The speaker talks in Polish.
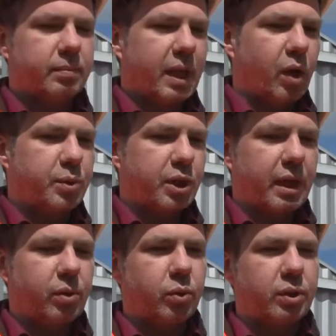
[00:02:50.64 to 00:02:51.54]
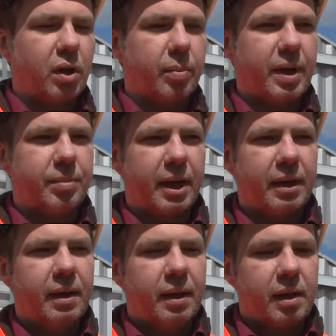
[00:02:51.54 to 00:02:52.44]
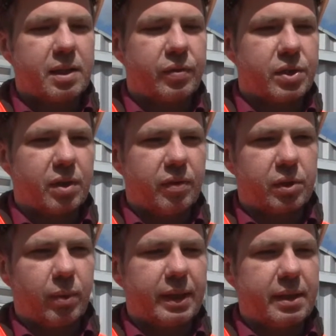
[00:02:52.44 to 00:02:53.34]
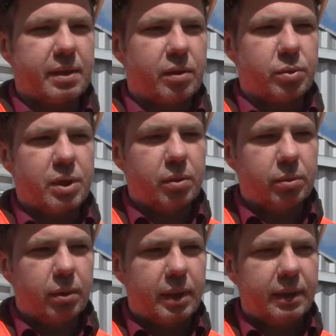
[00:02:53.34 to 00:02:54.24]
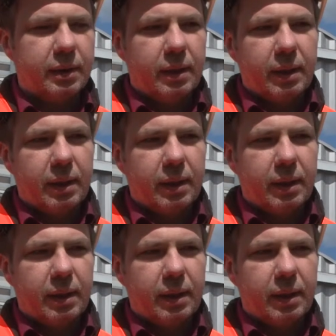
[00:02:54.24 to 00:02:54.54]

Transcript: tego przetargu, który obejmie stworzenie wirtualnej instytucji kultury,